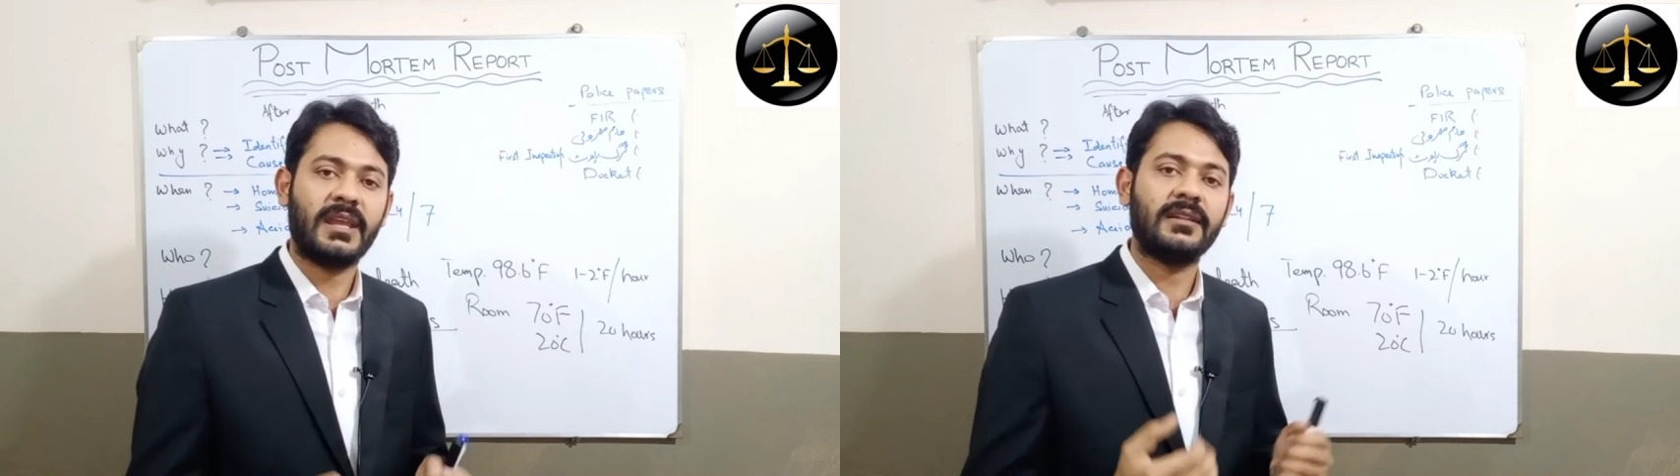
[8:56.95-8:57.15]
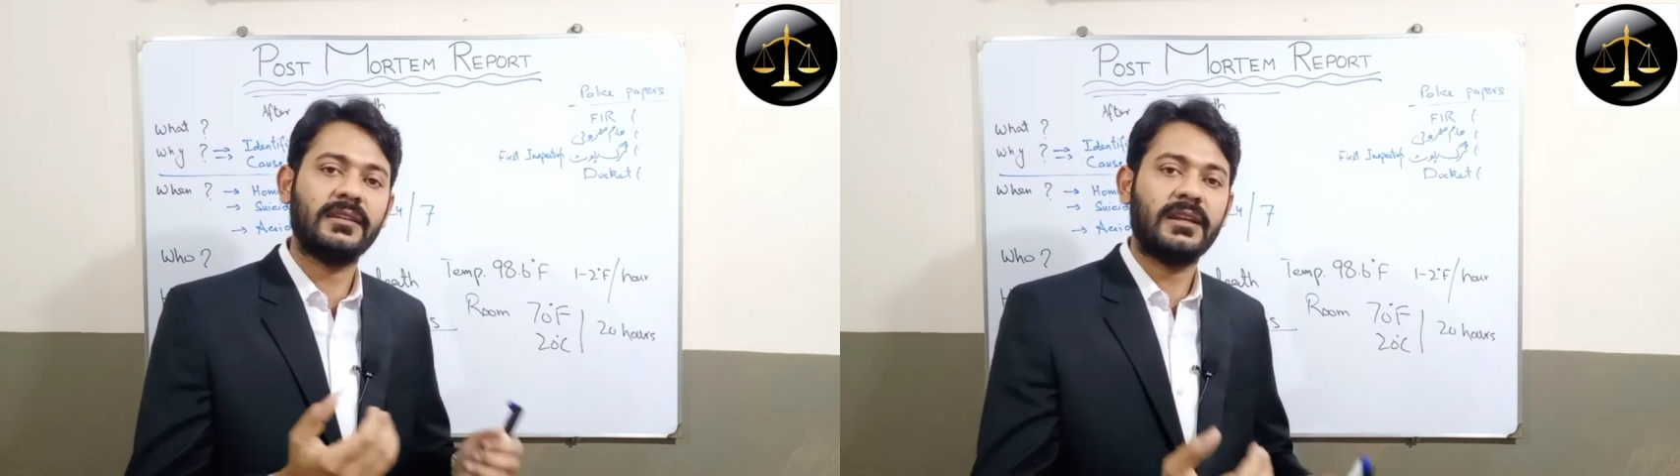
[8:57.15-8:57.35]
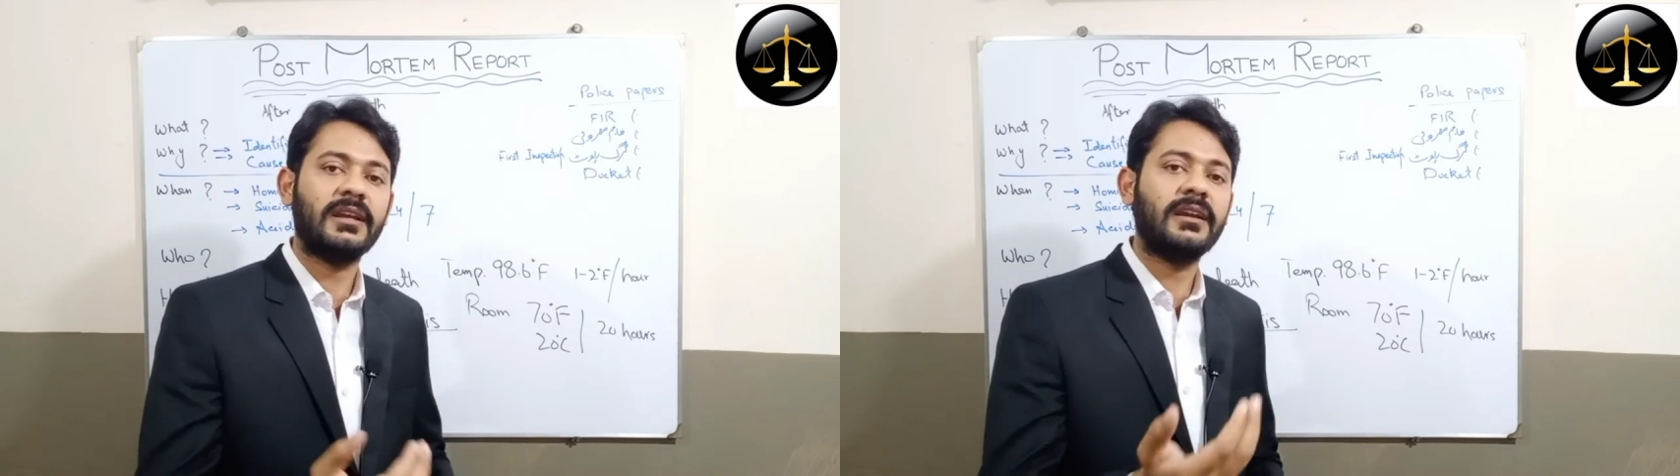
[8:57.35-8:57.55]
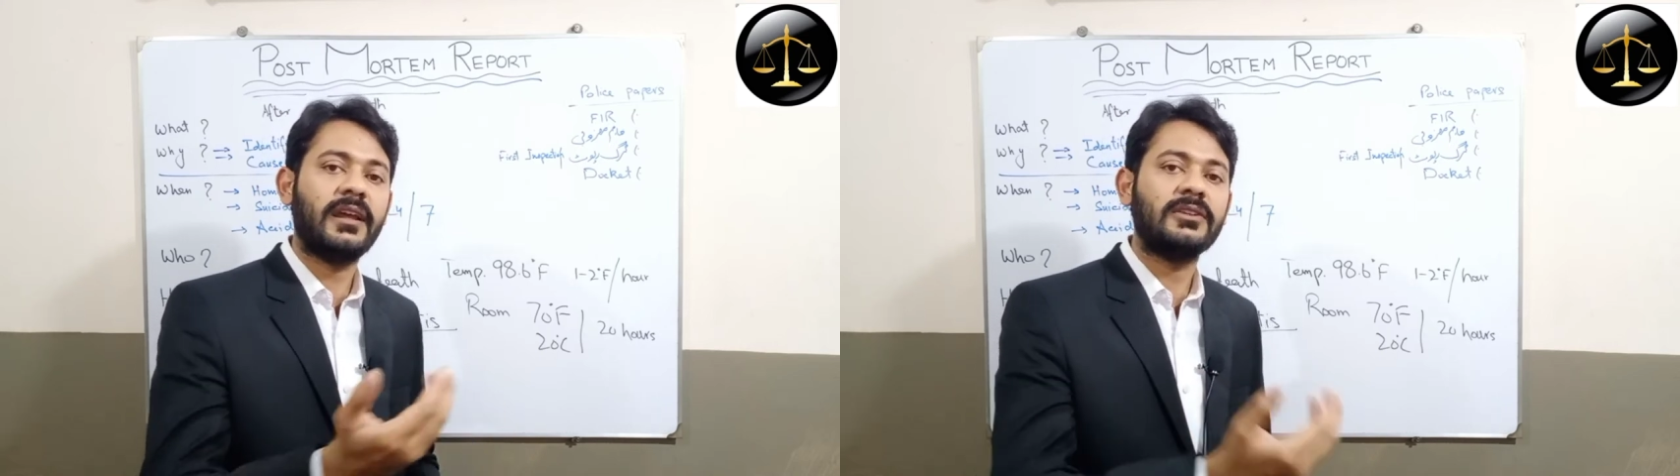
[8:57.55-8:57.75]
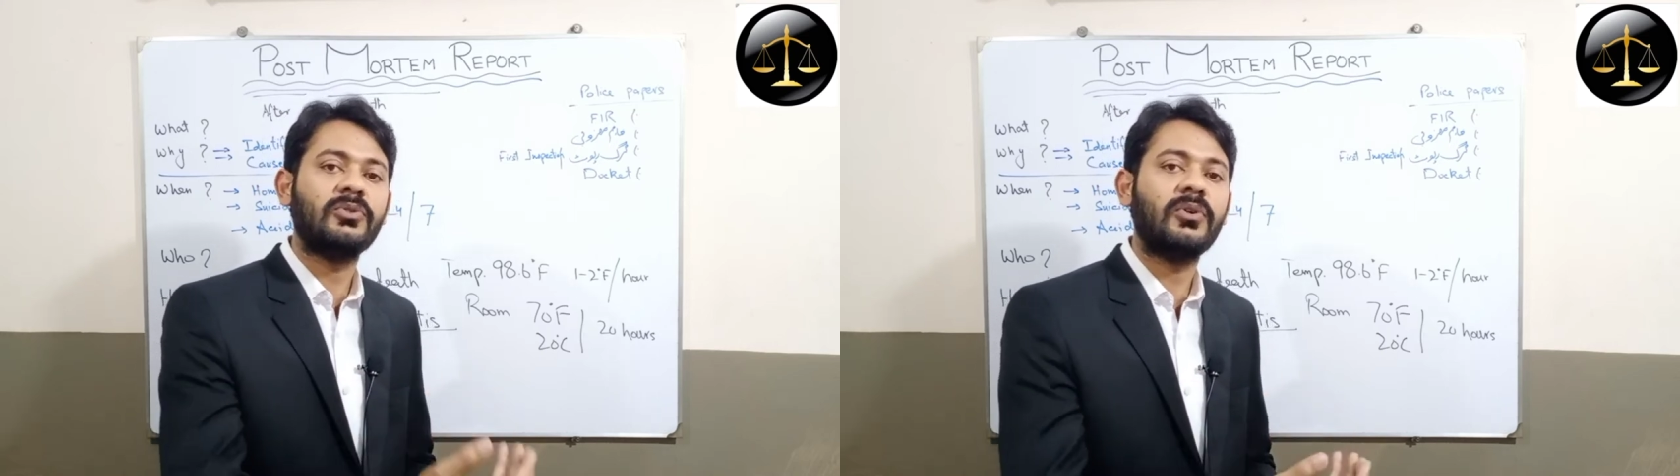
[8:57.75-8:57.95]
कहते हैं ना कि
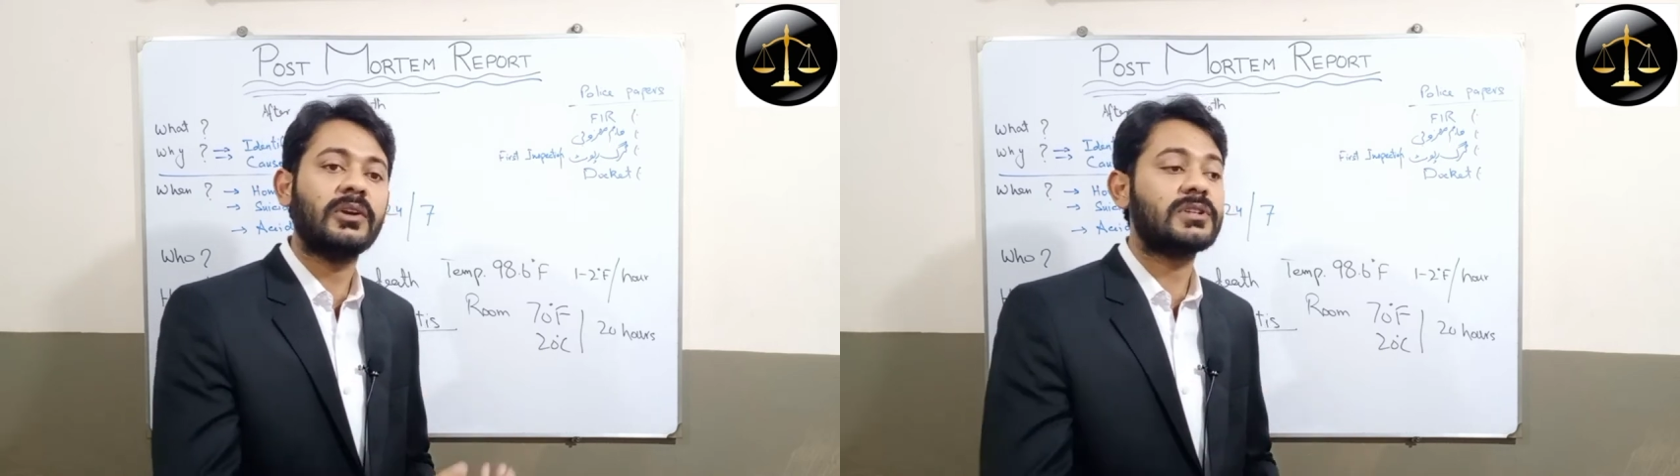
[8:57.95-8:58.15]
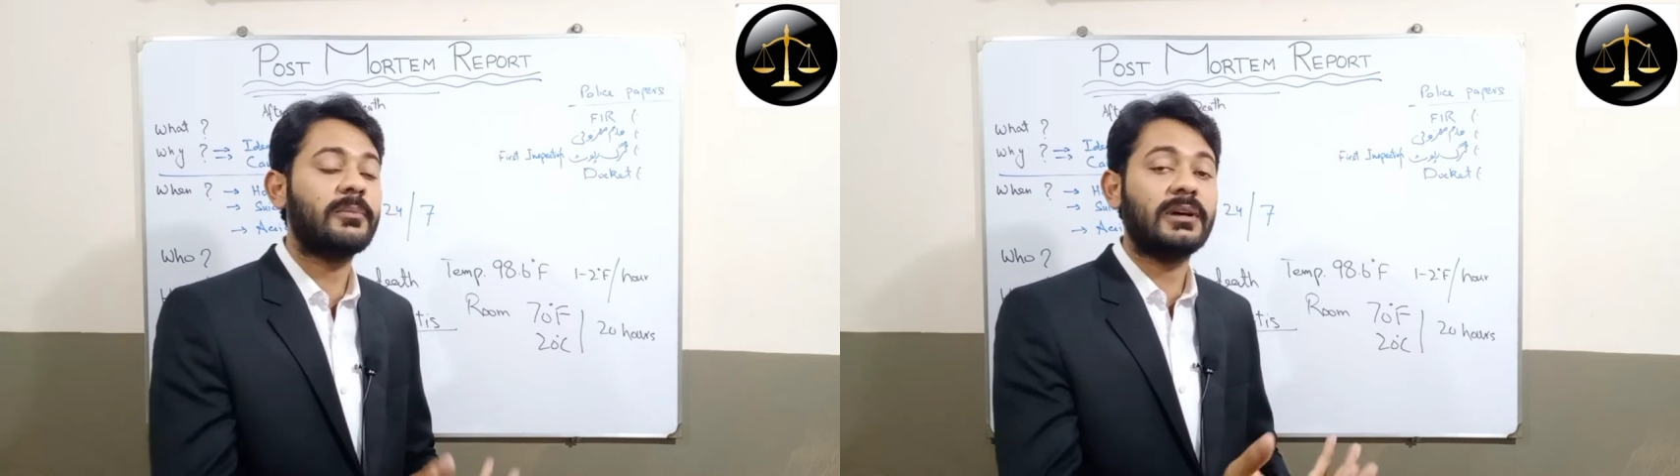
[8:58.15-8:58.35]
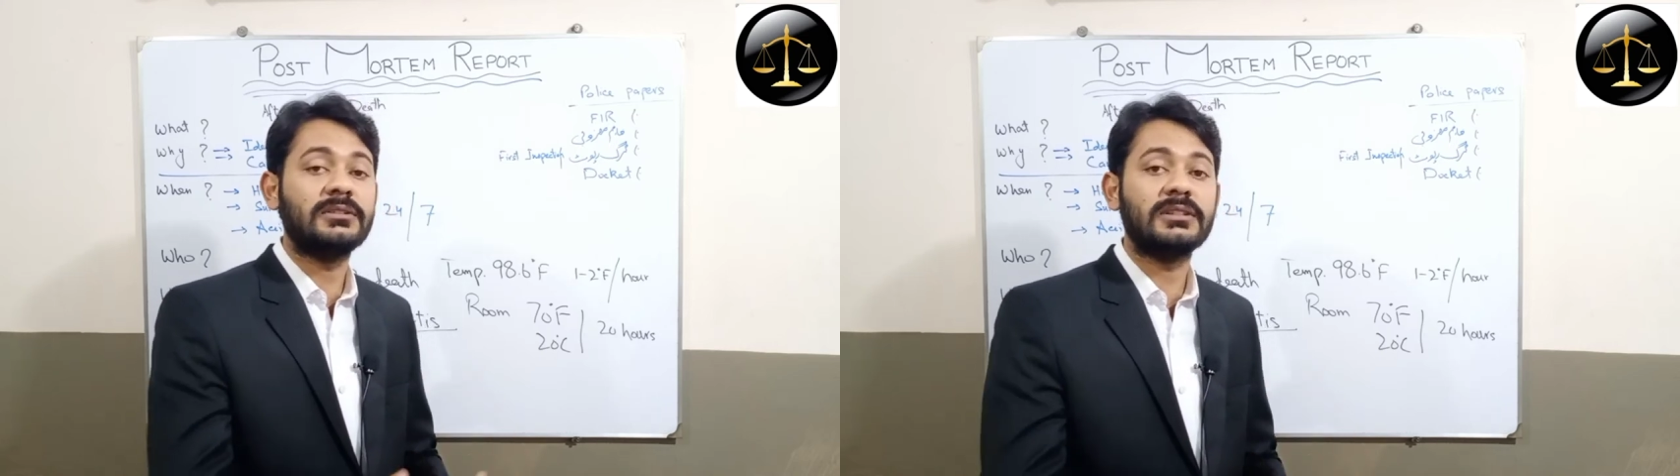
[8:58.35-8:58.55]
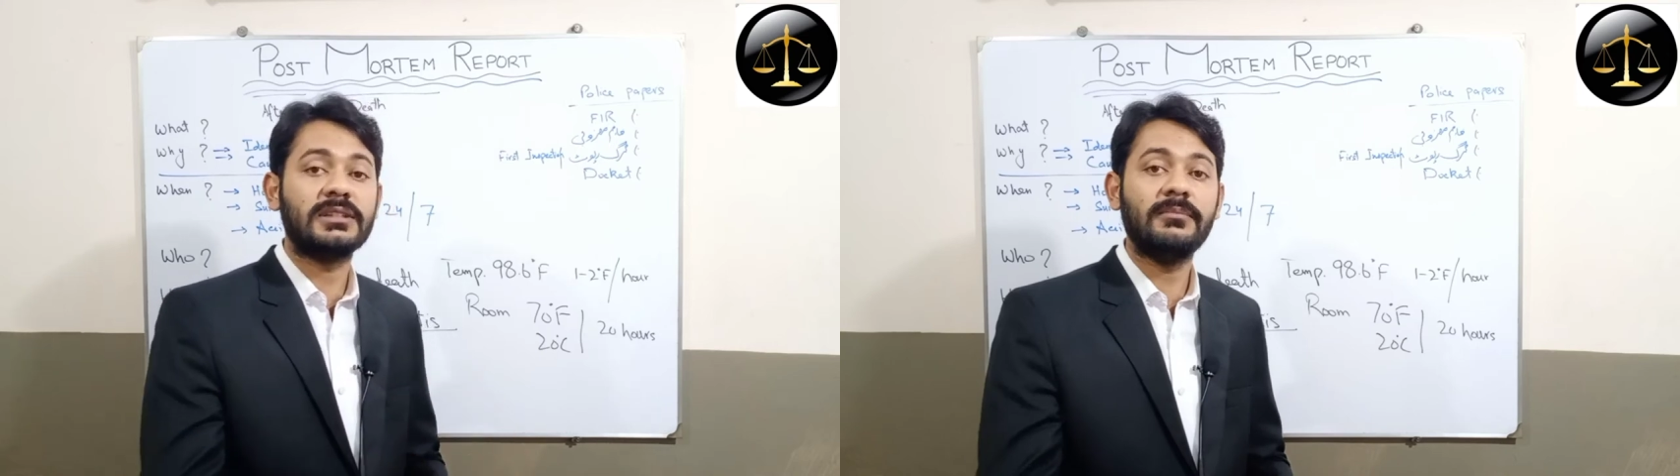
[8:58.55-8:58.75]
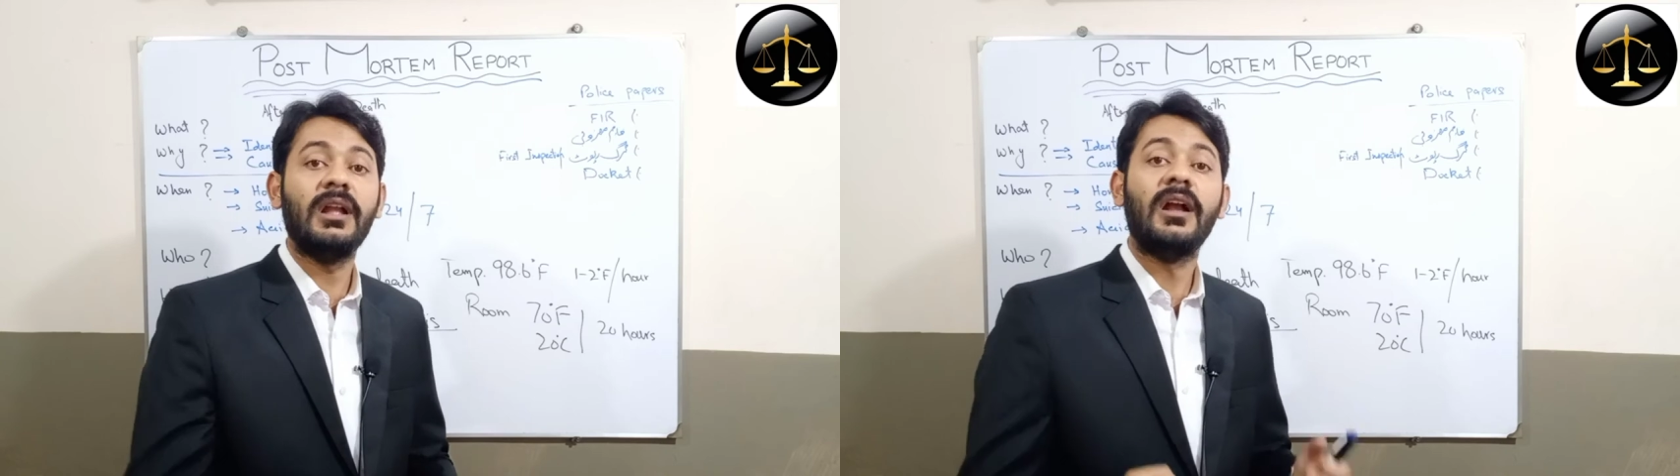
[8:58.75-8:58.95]
डेथ हो गई उसके बाद
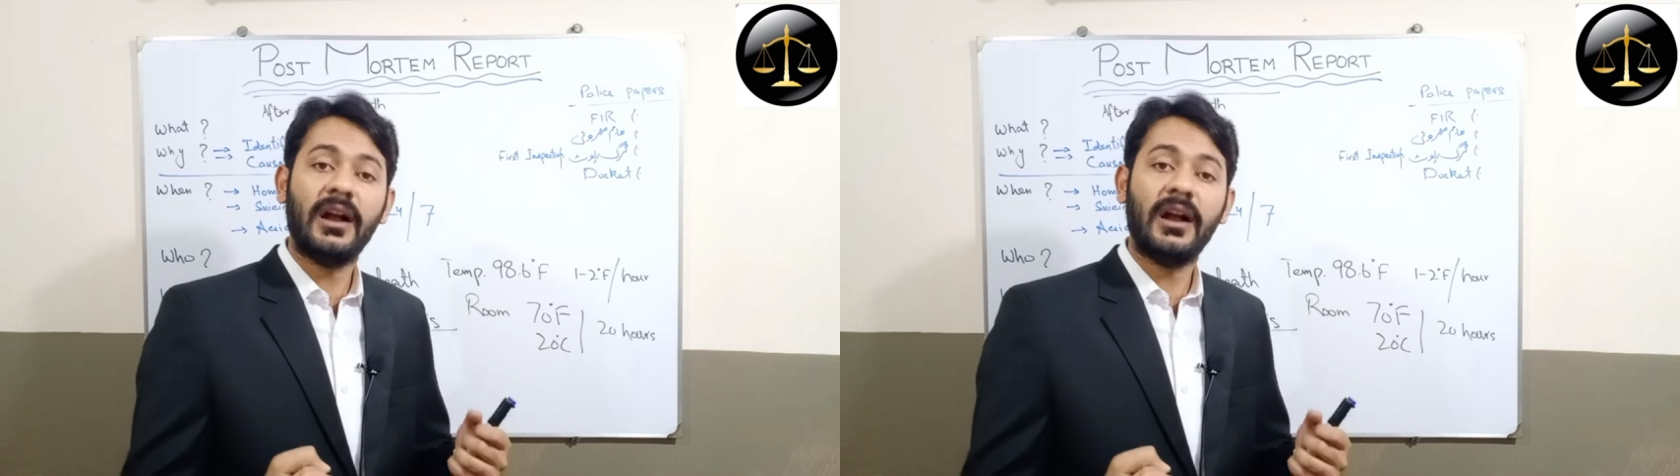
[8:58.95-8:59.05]
जिसम